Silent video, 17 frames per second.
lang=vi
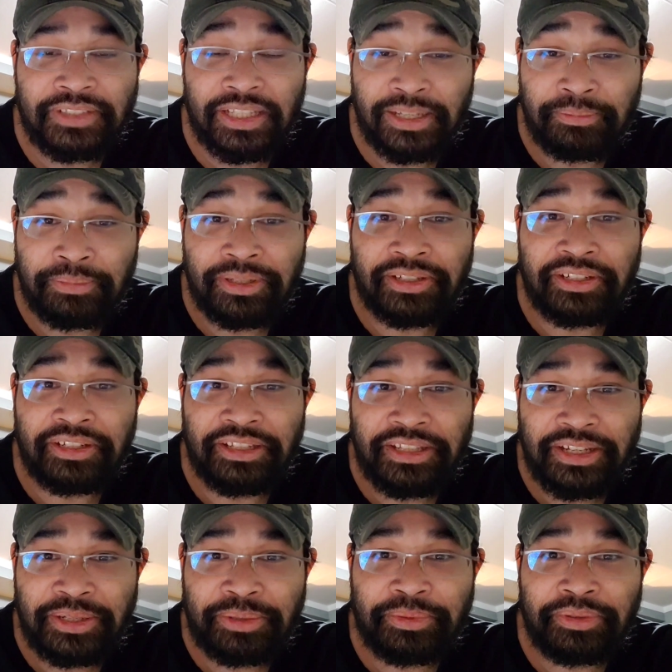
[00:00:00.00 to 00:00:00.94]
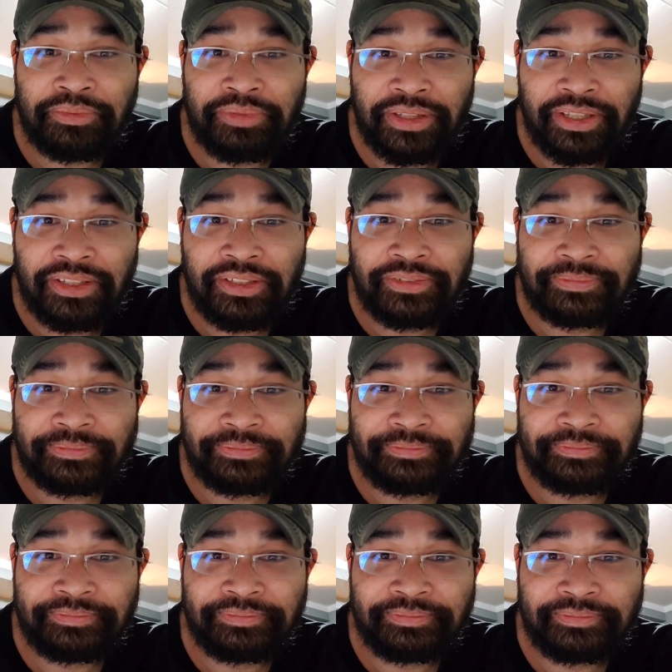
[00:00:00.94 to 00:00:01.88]
Làm ơn đi nha quý vị.
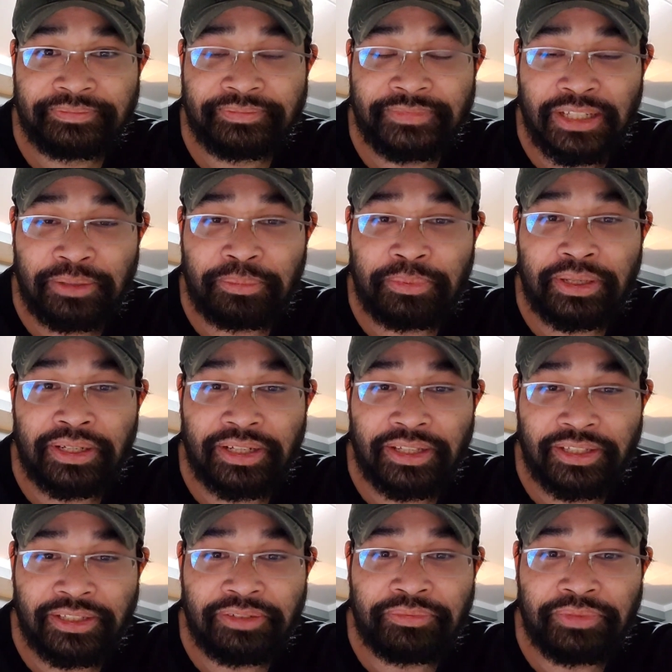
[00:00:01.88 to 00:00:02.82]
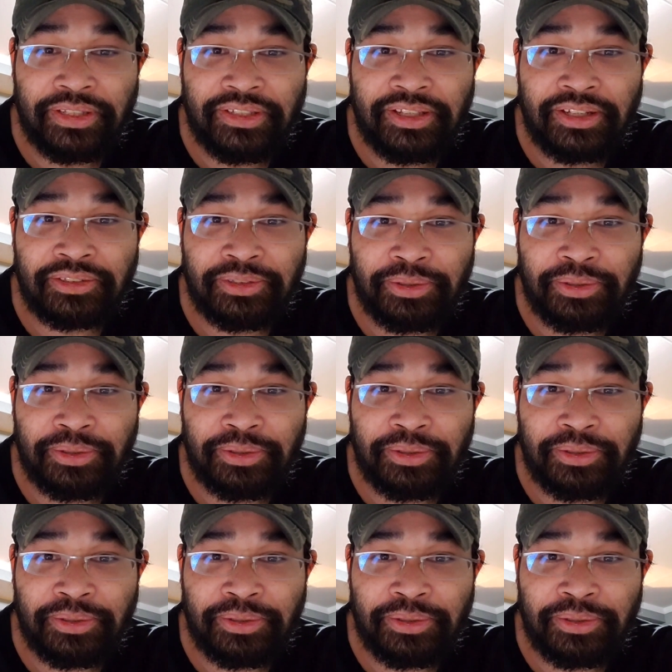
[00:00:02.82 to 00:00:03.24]
Đặc biệt là những vị sắc